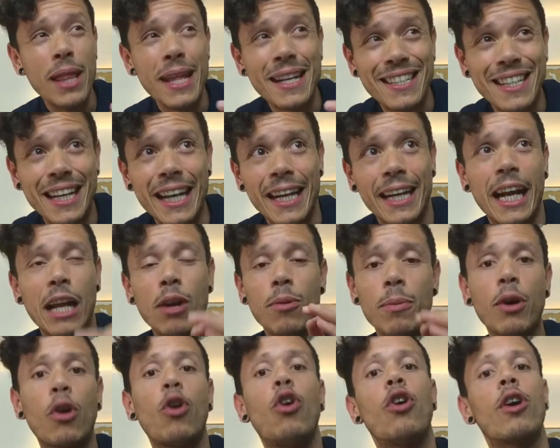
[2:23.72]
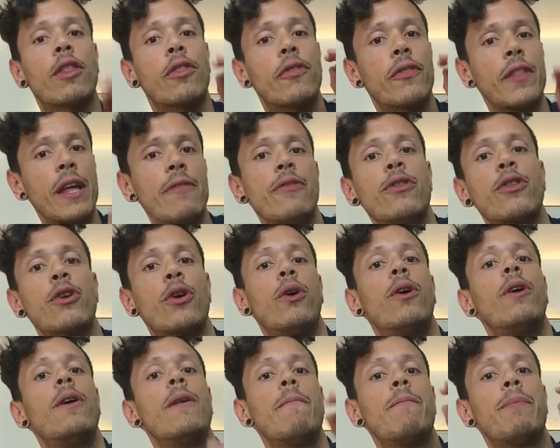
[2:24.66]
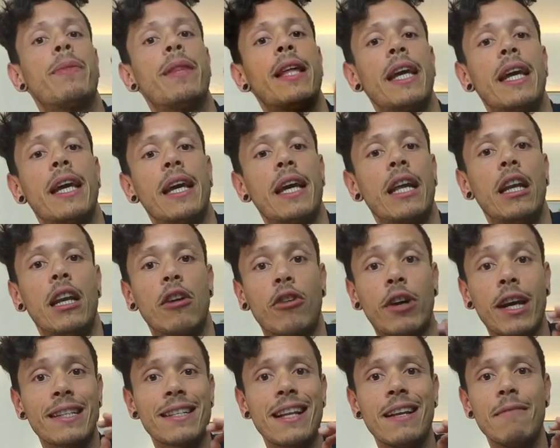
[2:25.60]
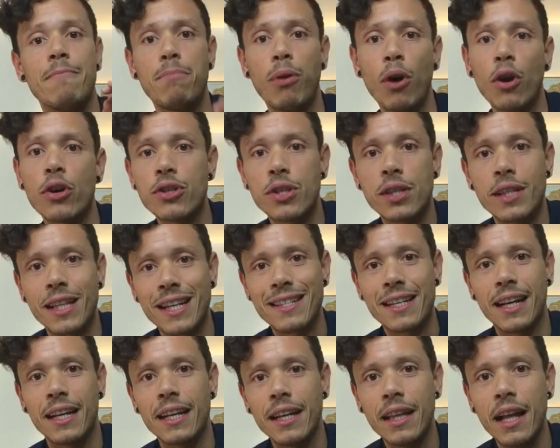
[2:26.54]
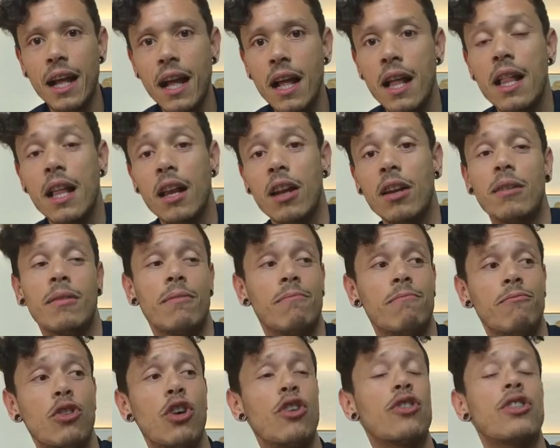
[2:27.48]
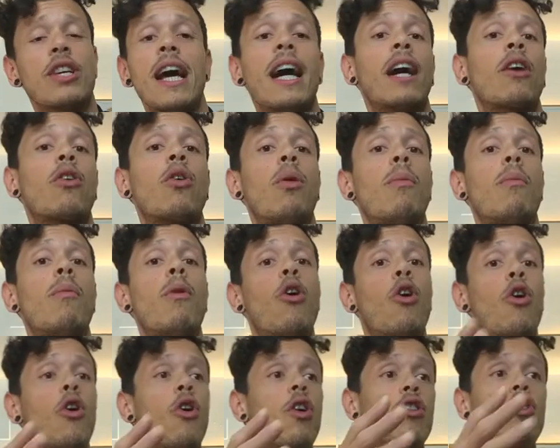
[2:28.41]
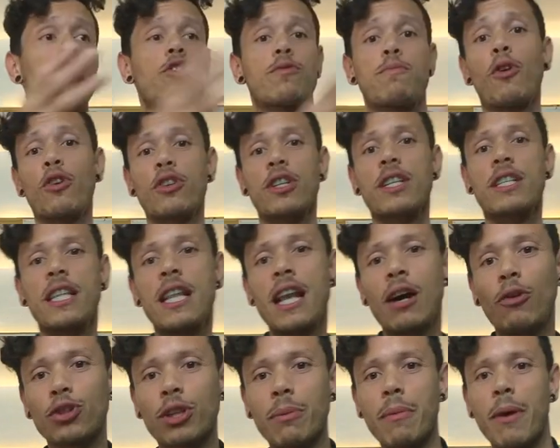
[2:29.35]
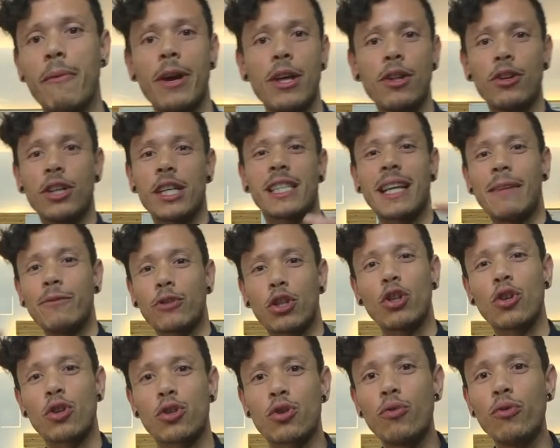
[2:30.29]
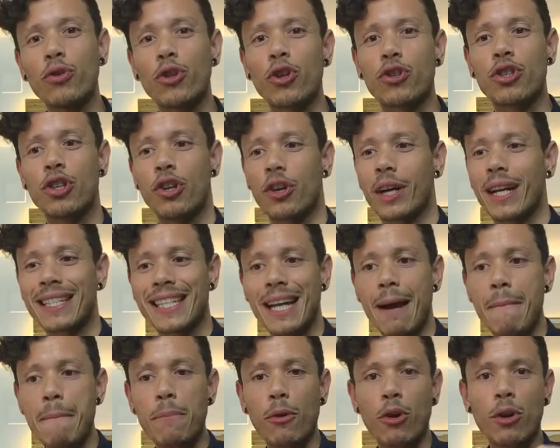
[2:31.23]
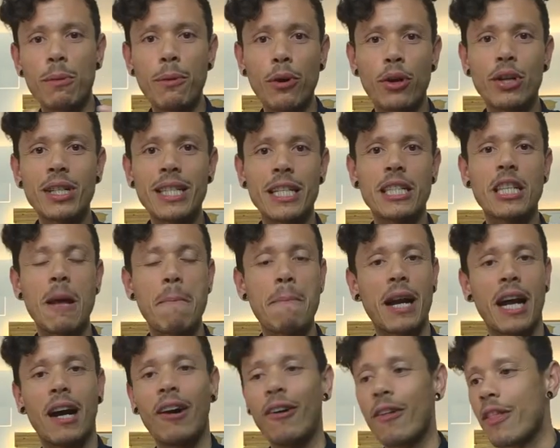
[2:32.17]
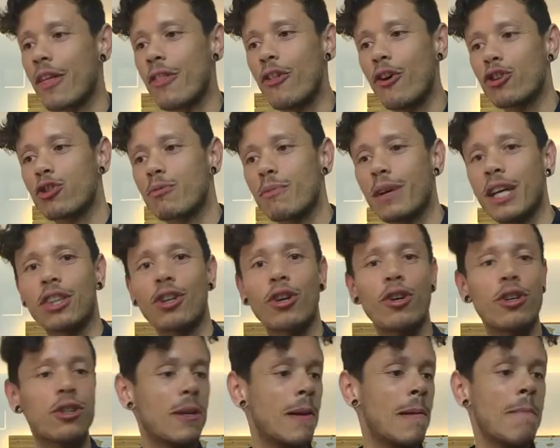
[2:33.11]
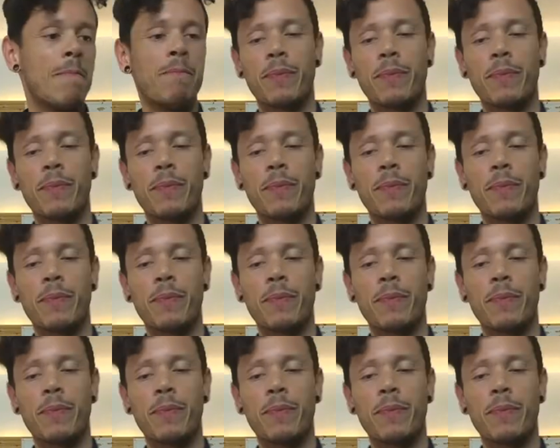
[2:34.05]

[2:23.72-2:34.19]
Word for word: Puede ser que a lo mejor dentro de lo que es el box de salida no sea como los boxes en la UTMB donde están todos juntos, sino que sean por boxes separados de 2 metros